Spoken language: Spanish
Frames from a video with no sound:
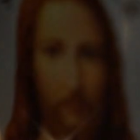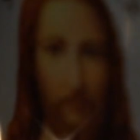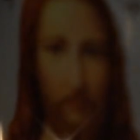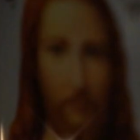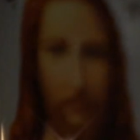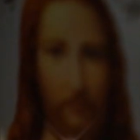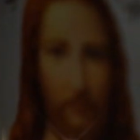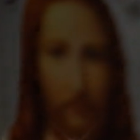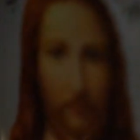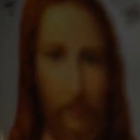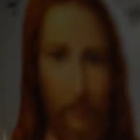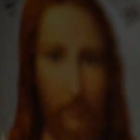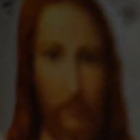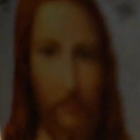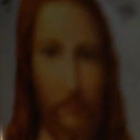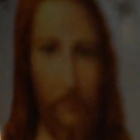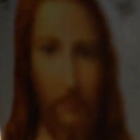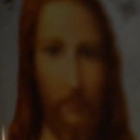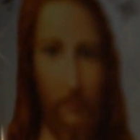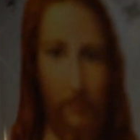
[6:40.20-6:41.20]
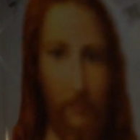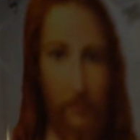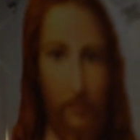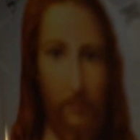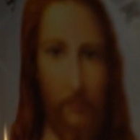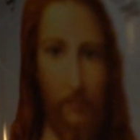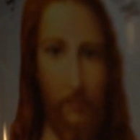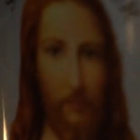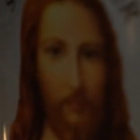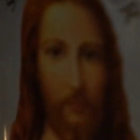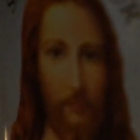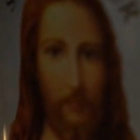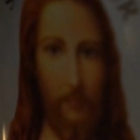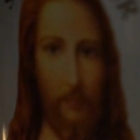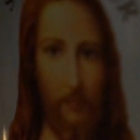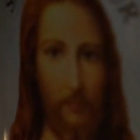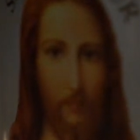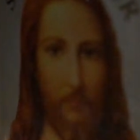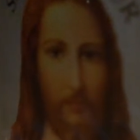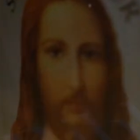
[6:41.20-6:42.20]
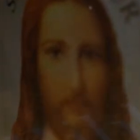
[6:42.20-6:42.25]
para lograr nuestras metas.